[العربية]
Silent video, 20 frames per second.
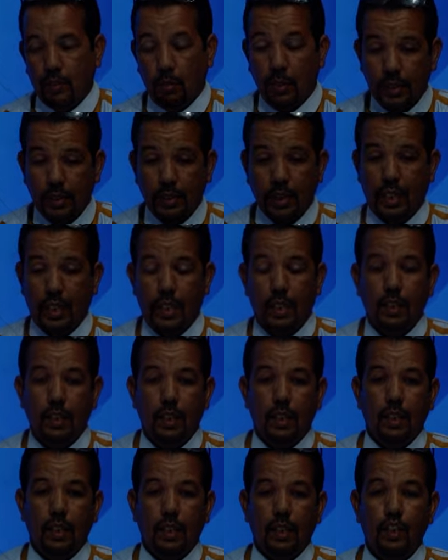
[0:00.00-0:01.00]
وحتى الان
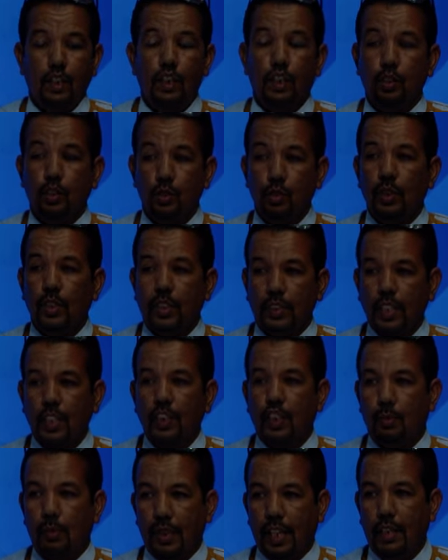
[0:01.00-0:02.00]
نجد
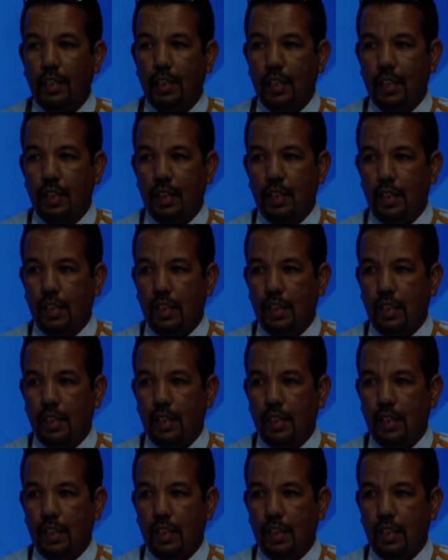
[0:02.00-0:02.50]
نتائج من هذا